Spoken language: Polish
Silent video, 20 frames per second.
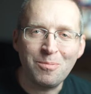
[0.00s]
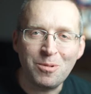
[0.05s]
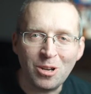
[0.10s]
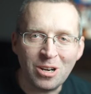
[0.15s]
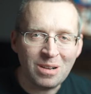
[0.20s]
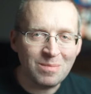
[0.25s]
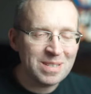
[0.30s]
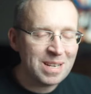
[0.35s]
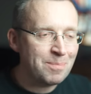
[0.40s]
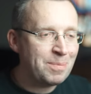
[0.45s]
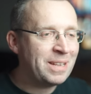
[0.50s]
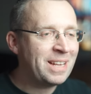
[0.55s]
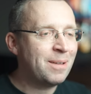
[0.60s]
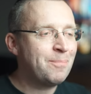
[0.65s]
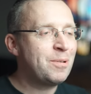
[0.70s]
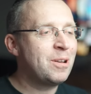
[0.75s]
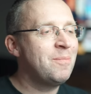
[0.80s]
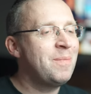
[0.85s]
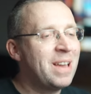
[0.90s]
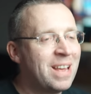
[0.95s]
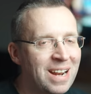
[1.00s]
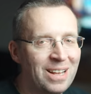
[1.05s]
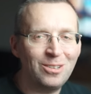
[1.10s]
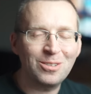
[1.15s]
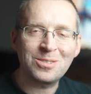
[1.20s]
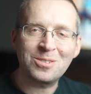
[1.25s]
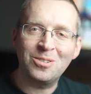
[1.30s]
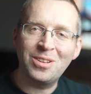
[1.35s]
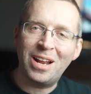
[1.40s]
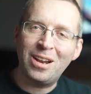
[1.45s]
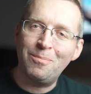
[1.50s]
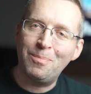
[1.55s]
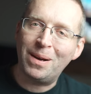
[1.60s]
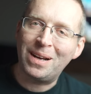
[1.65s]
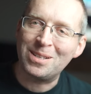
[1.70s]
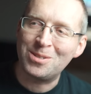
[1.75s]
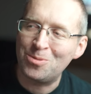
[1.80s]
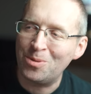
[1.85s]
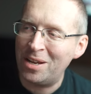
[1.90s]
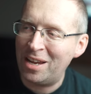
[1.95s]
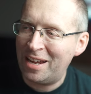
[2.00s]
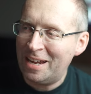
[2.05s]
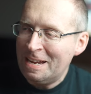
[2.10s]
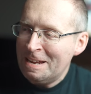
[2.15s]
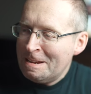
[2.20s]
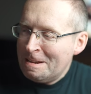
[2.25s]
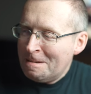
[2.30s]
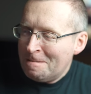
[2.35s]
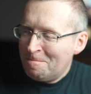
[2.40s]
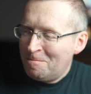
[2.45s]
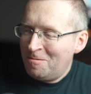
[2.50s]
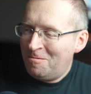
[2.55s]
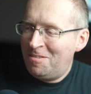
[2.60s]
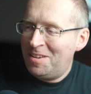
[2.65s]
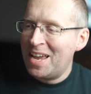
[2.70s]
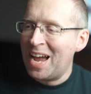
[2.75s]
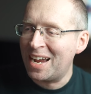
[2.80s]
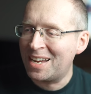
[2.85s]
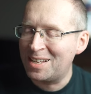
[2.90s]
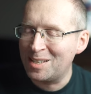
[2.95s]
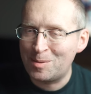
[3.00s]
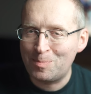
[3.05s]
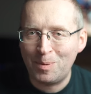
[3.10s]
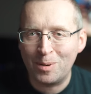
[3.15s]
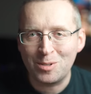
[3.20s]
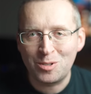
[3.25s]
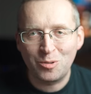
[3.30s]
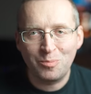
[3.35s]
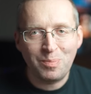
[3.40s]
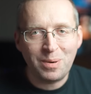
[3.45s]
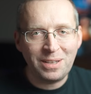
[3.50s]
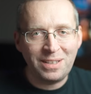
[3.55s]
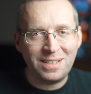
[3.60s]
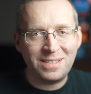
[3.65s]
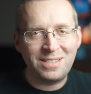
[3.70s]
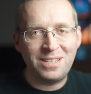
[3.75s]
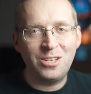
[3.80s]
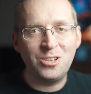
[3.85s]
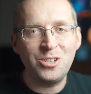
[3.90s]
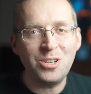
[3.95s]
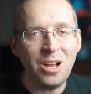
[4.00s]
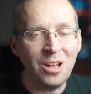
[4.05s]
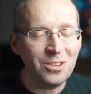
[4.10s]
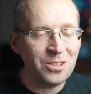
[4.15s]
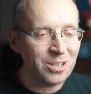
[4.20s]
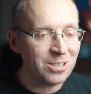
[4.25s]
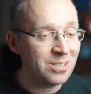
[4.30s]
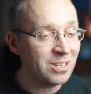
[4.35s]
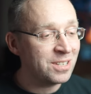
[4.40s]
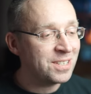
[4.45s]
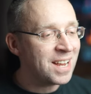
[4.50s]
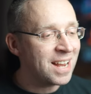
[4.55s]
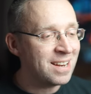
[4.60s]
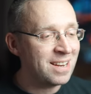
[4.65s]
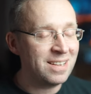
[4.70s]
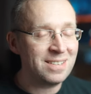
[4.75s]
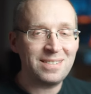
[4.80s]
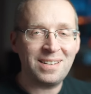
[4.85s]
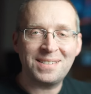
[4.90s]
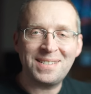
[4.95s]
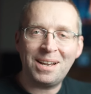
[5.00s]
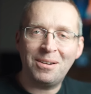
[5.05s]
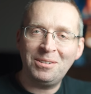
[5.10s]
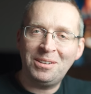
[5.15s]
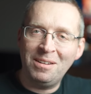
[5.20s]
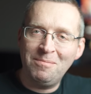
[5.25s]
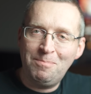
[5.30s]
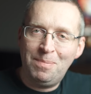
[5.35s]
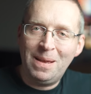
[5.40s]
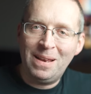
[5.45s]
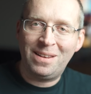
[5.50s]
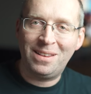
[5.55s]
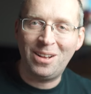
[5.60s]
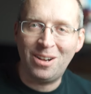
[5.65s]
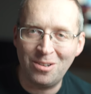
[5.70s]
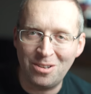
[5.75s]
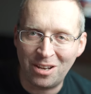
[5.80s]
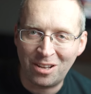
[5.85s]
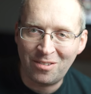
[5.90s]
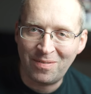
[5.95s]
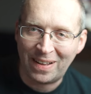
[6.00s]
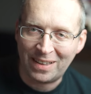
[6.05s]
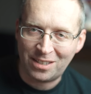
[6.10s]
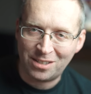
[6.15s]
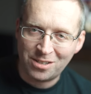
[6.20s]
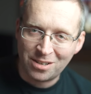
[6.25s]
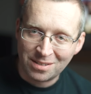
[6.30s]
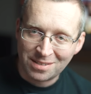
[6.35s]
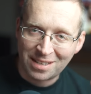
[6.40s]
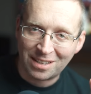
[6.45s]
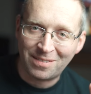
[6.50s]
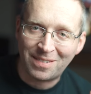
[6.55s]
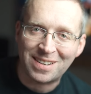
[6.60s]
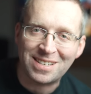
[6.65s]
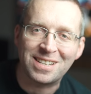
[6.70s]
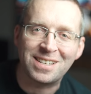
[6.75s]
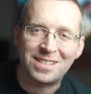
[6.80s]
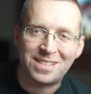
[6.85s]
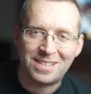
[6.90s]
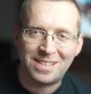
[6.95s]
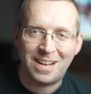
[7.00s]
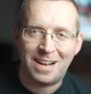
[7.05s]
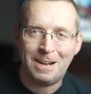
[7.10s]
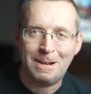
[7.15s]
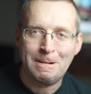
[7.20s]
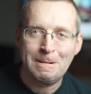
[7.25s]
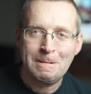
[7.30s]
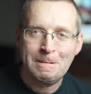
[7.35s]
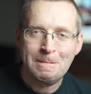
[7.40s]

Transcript: program Zapytaj Premiera doskonale pokazuje, w jaki sposób brytyjski rząd rozliczany jest za cały ten pierdolnik 2020.